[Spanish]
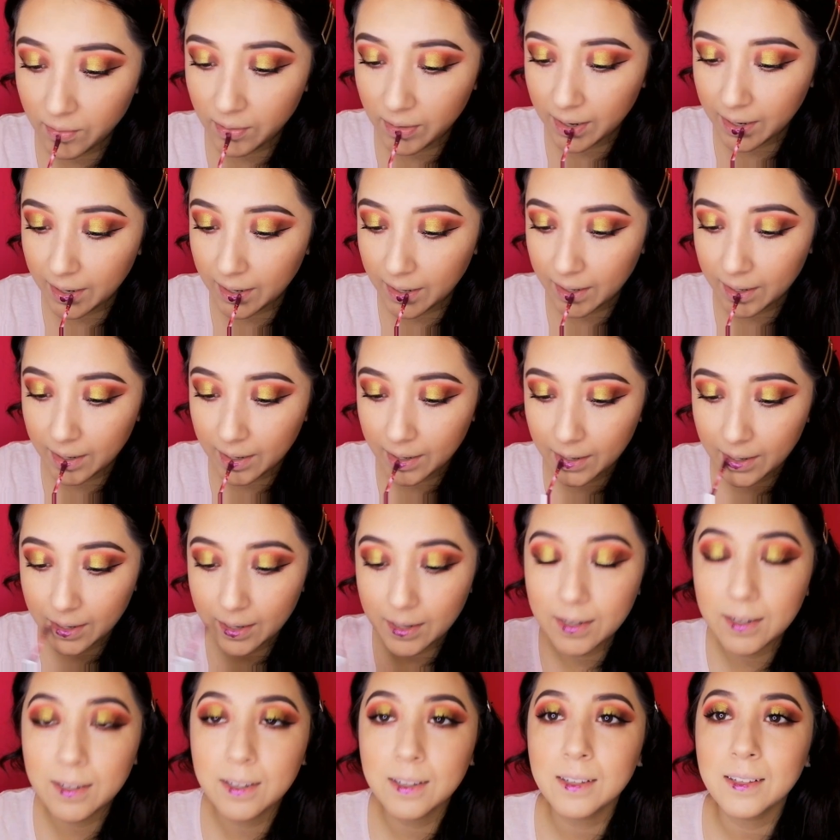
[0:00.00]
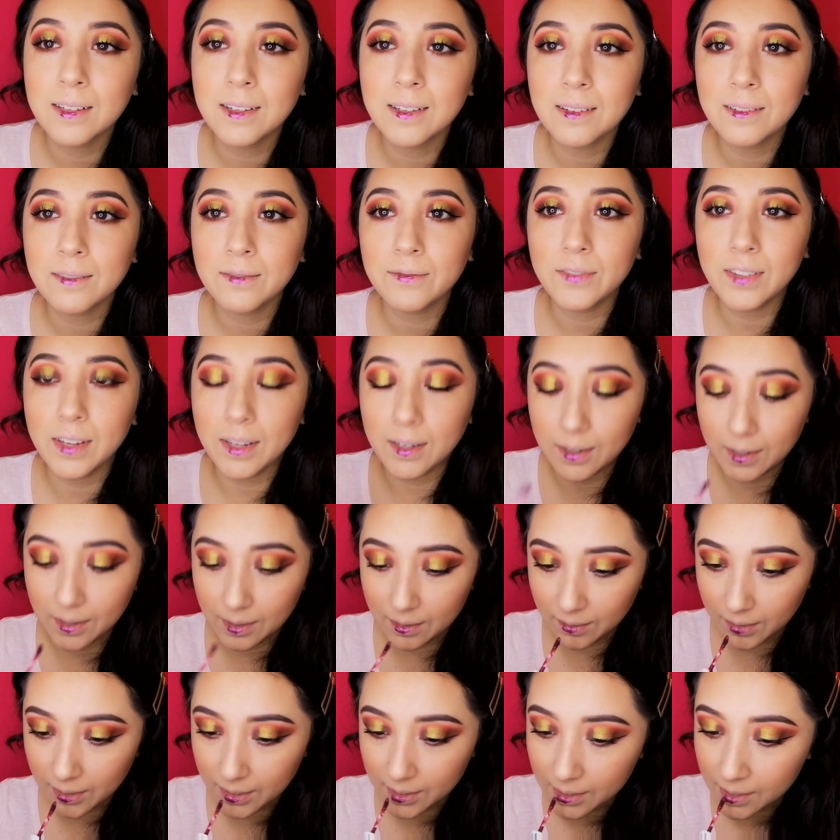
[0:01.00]
Vean. Vean
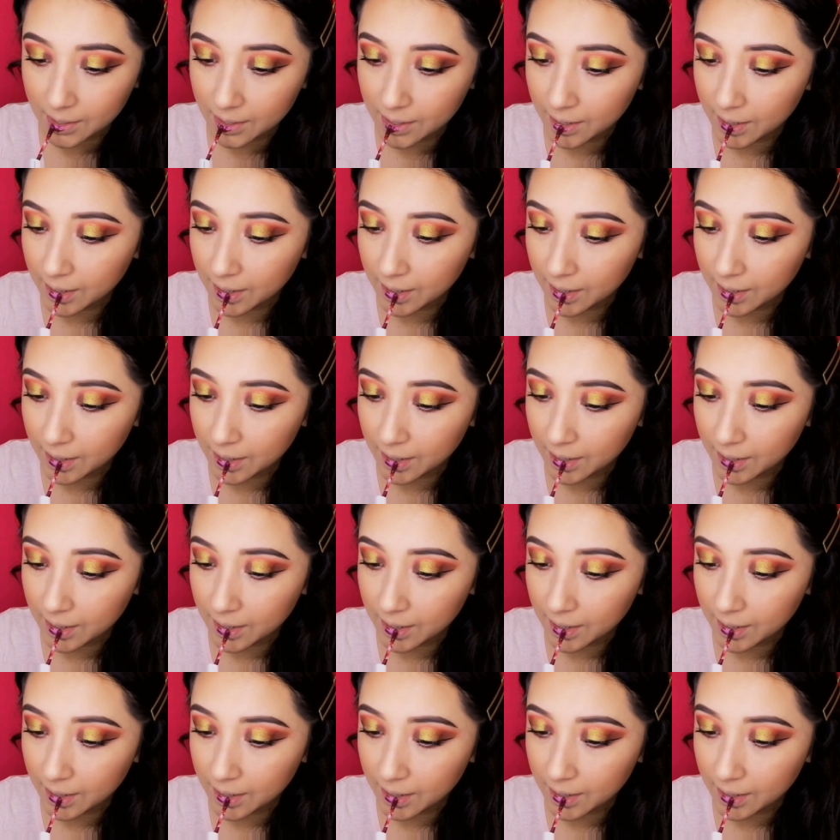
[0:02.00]
nada más.